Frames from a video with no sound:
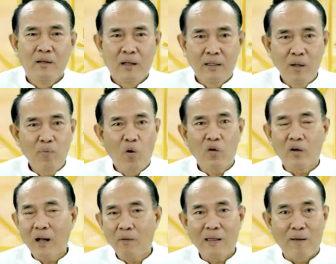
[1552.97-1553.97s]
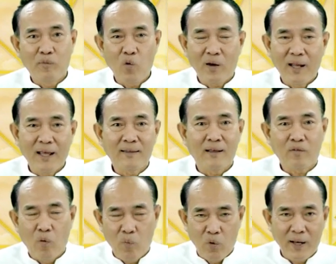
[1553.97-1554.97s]
อิทธิพลของดาวสามดวงเนี่ยจะ
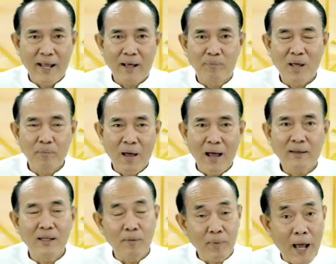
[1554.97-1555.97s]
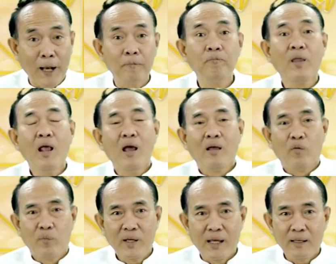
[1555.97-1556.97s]
ส่งผลอะไรกับท่านบ้างที่สาคัญ ผ
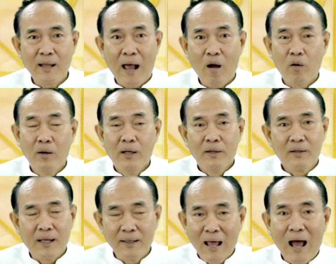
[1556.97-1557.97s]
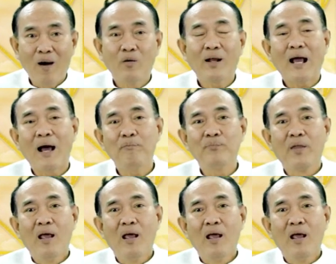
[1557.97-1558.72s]
มเขียนดาวเขียนดาวนะครับ